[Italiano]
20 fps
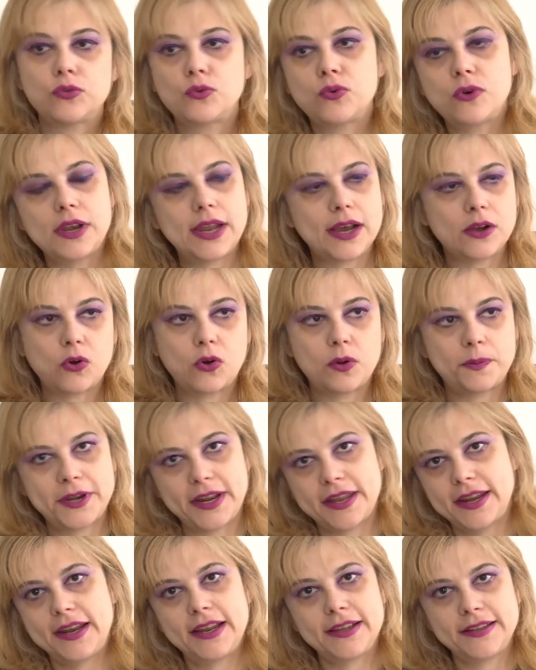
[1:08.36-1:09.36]
scuola
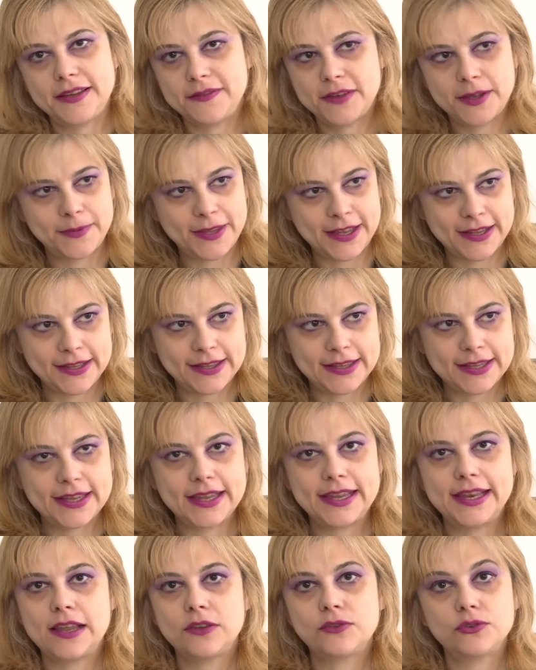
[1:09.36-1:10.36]
copre
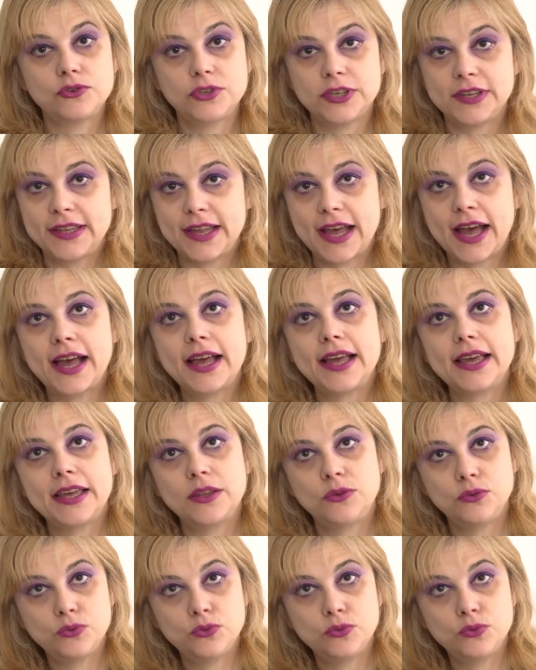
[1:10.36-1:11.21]
relativamente, la società è